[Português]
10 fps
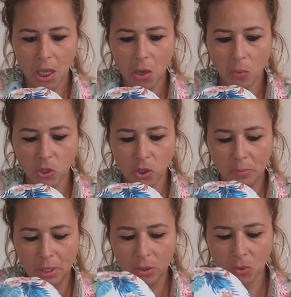É um
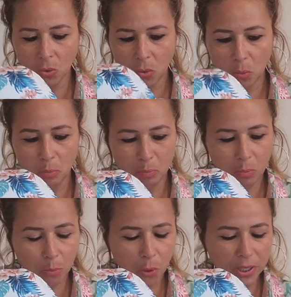enchimento
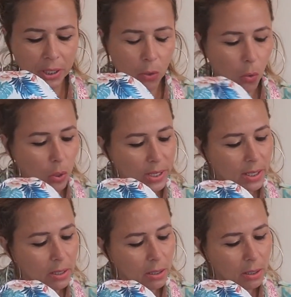pouquinha
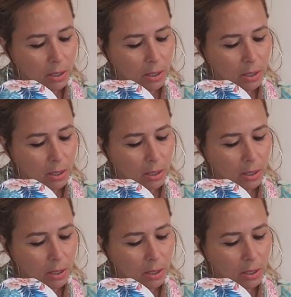coisa.